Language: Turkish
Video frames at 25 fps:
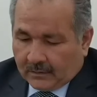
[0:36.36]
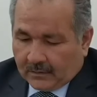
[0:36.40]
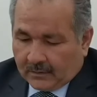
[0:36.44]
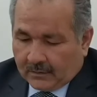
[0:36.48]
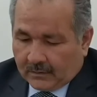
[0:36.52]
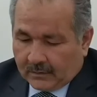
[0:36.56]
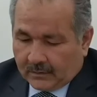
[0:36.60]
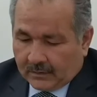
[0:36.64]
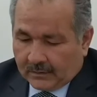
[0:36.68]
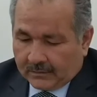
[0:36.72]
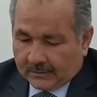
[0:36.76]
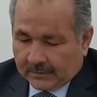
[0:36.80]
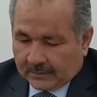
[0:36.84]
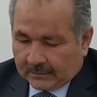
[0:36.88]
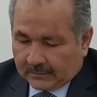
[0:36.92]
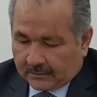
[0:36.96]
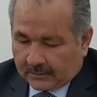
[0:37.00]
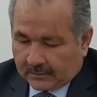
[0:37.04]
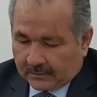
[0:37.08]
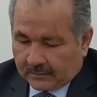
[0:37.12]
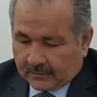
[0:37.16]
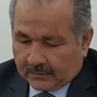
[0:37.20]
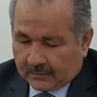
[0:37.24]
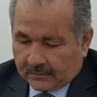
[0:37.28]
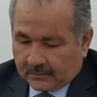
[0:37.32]
Evet,
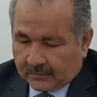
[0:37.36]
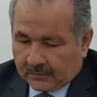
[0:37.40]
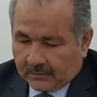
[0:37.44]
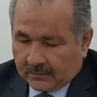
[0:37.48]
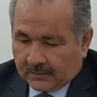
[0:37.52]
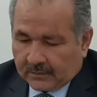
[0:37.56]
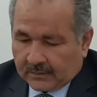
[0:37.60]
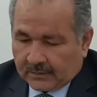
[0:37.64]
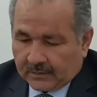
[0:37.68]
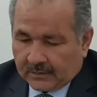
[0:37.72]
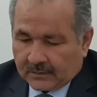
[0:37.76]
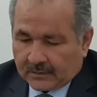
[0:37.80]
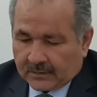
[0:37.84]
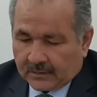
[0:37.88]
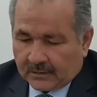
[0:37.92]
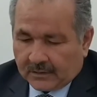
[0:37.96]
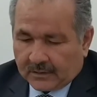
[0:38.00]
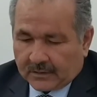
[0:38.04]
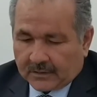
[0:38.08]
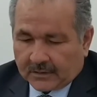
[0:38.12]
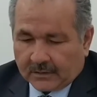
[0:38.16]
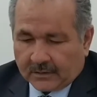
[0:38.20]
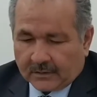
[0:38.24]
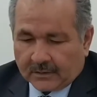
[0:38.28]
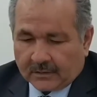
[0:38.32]
e, ikinci
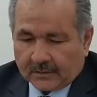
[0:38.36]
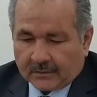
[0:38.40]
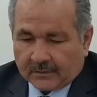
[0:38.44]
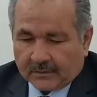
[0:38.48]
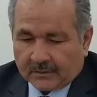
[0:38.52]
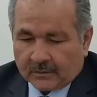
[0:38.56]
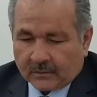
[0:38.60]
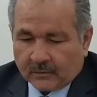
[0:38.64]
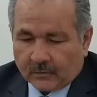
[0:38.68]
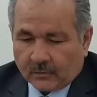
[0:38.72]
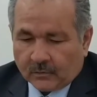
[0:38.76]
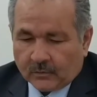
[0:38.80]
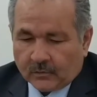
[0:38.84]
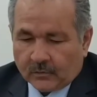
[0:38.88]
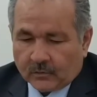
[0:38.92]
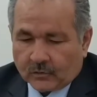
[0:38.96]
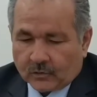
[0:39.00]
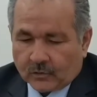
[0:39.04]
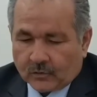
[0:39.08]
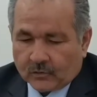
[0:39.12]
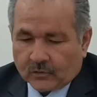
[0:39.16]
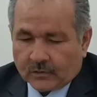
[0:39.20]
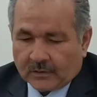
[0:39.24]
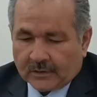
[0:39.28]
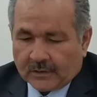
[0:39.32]
işaret 13.
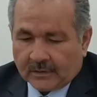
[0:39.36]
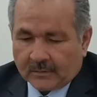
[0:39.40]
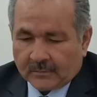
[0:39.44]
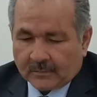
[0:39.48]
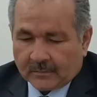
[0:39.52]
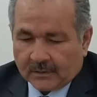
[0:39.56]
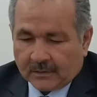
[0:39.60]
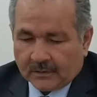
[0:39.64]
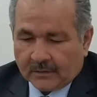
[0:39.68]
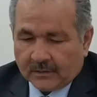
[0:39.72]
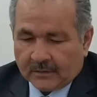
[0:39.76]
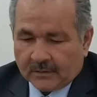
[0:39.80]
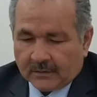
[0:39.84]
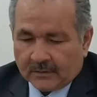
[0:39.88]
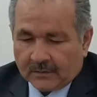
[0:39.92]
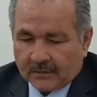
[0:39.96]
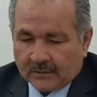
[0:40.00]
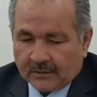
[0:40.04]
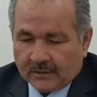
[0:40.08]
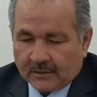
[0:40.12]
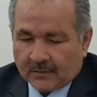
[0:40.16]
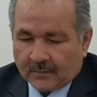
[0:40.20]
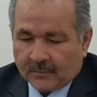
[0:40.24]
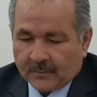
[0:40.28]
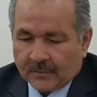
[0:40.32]
lem'a
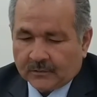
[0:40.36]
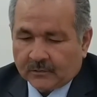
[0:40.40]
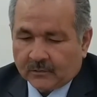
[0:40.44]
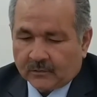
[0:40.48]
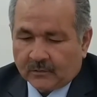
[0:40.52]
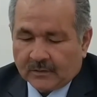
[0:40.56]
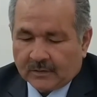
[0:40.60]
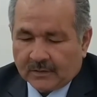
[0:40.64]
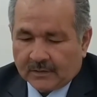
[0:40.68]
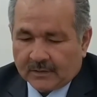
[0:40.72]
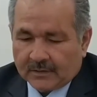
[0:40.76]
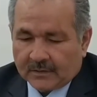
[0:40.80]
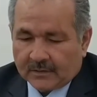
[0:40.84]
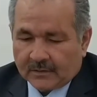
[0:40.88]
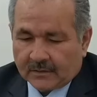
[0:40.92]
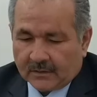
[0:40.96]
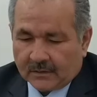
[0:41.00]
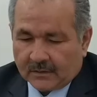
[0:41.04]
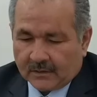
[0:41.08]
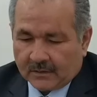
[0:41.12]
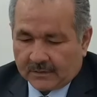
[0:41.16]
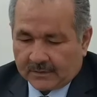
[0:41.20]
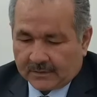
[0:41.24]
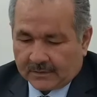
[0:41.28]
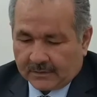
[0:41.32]
Hikmetül
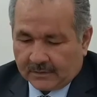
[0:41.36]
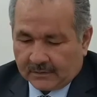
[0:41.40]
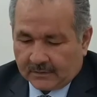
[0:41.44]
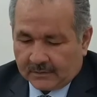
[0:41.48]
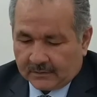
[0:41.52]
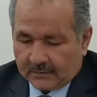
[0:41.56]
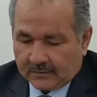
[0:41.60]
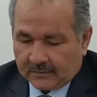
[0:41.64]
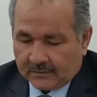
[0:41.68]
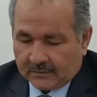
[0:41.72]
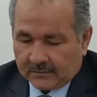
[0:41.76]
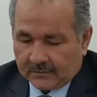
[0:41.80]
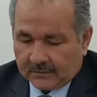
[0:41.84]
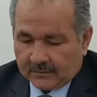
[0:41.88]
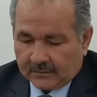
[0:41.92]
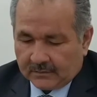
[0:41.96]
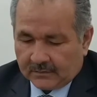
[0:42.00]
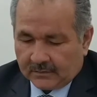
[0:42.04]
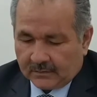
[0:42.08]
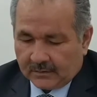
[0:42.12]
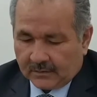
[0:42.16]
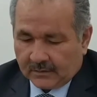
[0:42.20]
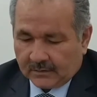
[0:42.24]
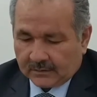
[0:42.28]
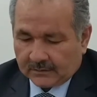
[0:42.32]
İstiaze
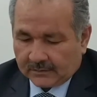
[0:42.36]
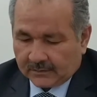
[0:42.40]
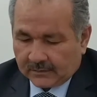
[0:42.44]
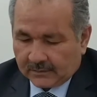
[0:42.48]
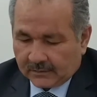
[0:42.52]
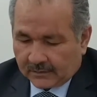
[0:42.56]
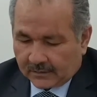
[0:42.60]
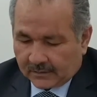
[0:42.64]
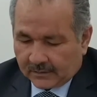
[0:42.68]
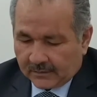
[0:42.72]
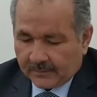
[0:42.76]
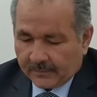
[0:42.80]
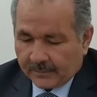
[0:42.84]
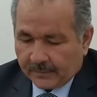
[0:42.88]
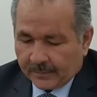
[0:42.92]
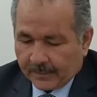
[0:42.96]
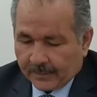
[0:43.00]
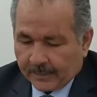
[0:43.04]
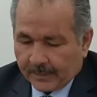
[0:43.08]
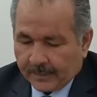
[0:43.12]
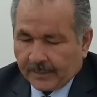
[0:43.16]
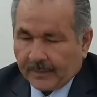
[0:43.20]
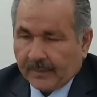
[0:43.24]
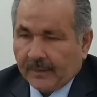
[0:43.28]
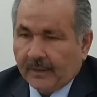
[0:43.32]
adıyla
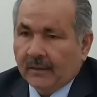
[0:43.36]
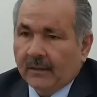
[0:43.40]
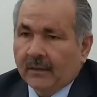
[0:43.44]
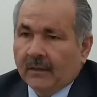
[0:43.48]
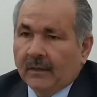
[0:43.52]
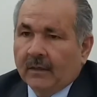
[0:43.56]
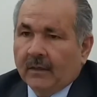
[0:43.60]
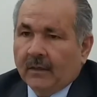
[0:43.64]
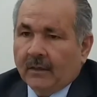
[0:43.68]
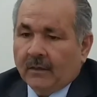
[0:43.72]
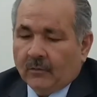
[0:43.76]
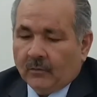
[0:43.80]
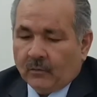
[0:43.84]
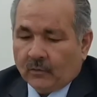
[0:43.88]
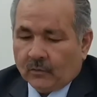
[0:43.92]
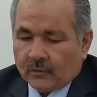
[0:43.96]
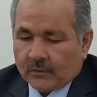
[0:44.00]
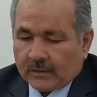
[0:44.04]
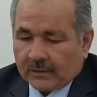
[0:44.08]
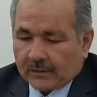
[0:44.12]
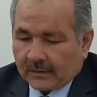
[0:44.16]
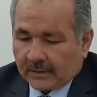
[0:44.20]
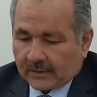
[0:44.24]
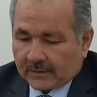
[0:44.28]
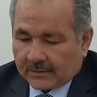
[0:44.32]
Üstad
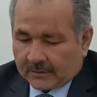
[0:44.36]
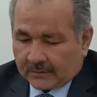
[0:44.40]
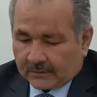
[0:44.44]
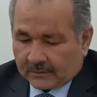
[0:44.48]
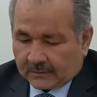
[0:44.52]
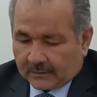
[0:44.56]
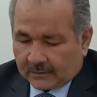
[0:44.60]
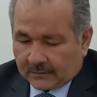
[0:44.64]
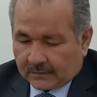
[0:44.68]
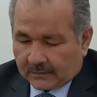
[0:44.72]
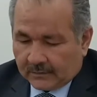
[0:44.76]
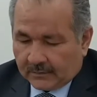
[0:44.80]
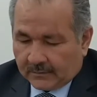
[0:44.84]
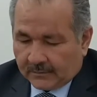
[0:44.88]
Hazretleri